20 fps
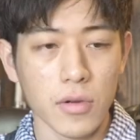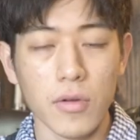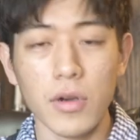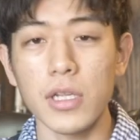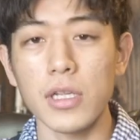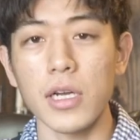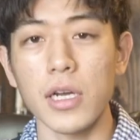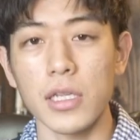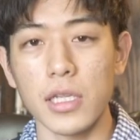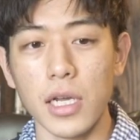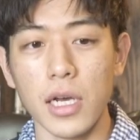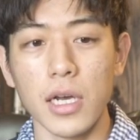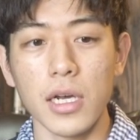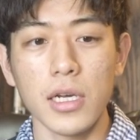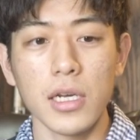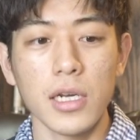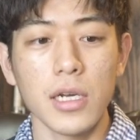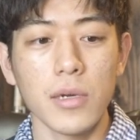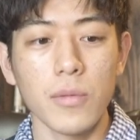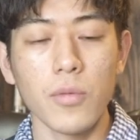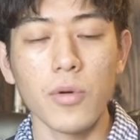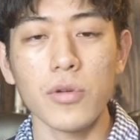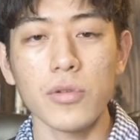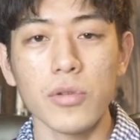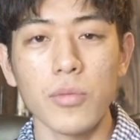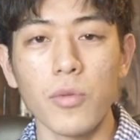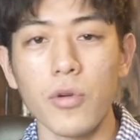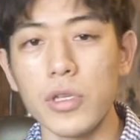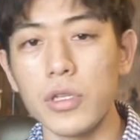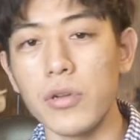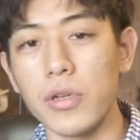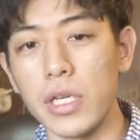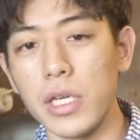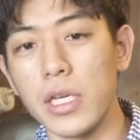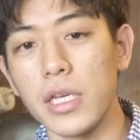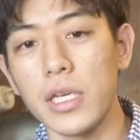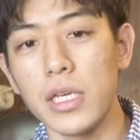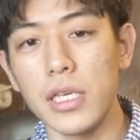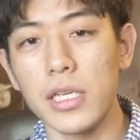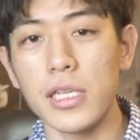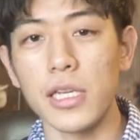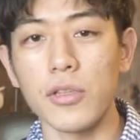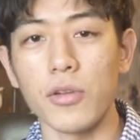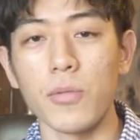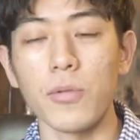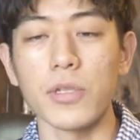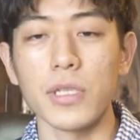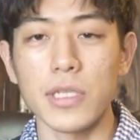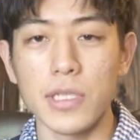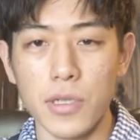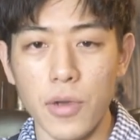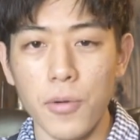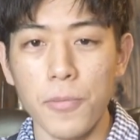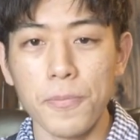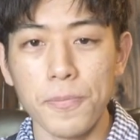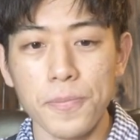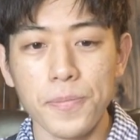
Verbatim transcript: 来られた方僕ともう一人いたと思うんですよ。